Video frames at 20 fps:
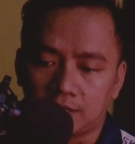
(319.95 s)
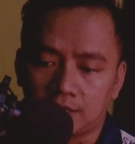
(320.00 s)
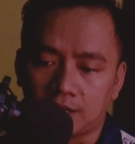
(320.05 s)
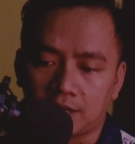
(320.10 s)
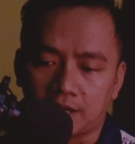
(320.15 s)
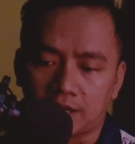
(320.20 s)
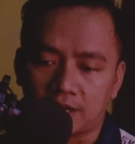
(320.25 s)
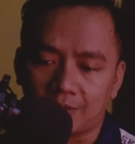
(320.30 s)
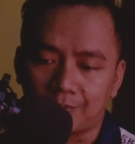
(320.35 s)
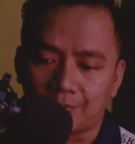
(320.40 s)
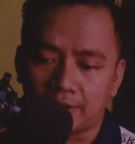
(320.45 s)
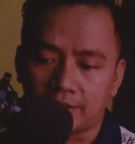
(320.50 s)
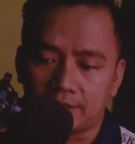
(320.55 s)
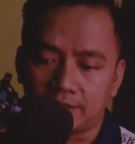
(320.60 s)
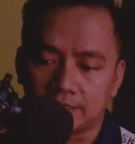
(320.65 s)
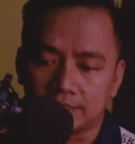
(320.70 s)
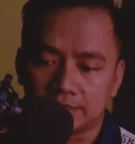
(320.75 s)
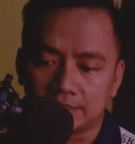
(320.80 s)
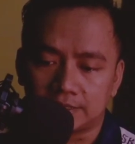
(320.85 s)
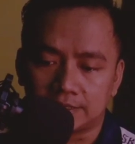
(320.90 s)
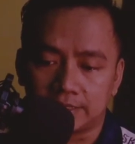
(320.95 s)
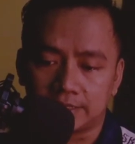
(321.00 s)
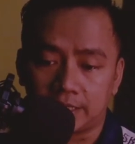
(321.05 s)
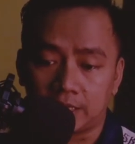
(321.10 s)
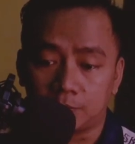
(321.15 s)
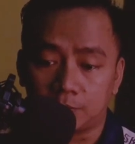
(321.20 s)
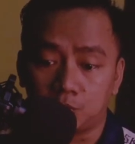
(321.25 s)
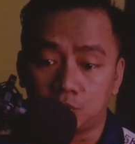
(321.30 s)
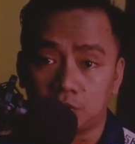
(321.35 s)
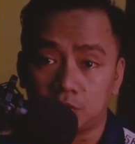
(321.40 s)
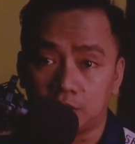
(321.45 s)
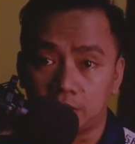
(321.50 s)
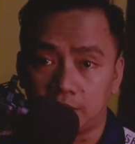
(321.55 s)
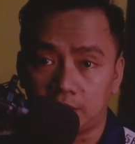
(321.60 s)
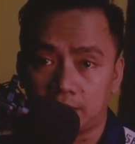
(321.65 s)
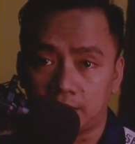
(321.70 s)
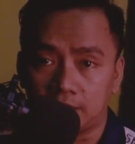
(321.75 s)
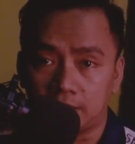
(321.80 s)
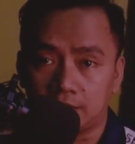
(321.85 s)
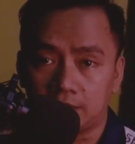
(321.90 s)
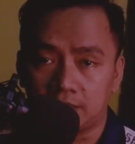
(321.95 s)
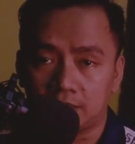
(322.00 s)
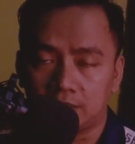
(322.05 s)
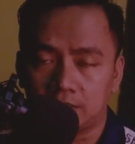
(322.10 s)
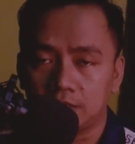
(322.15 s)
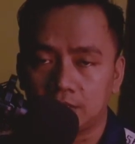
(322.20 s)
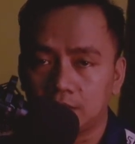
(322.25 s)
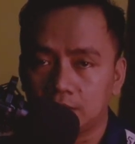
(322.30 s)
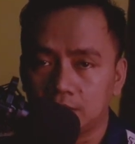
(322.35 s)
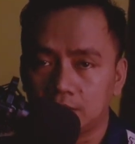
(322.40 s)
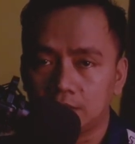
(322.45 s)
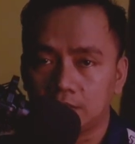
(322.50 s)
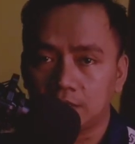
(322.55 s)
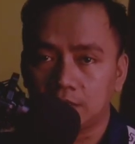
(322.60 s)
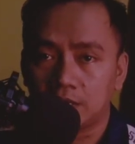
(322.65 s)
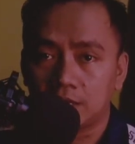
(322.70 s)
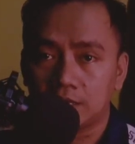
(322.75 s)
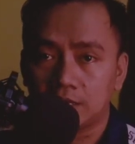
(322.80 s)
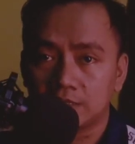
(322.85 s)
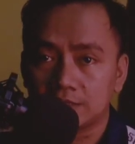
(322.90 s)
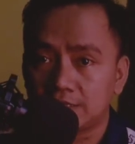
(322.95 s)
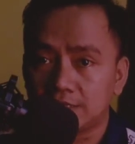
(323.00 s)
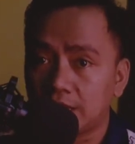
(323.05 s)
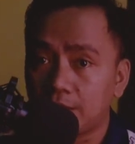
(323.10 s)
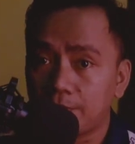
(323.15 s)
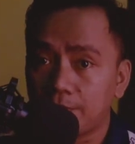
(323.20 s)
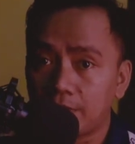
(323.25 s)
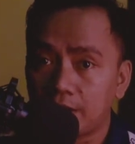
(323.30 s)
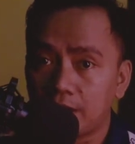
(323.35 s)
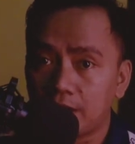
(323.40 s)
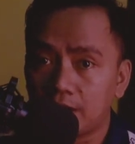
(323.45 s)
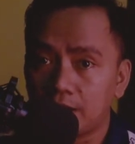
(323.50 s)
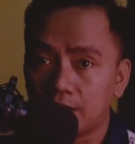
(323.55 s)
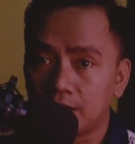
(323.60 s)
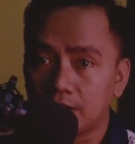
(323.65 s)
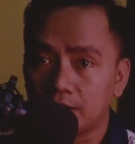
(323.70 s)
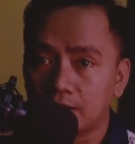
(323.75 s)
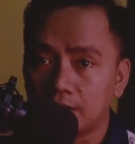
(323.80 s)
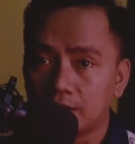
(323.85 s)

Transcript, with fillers: Karena malas, saya pun teriak. Siapa?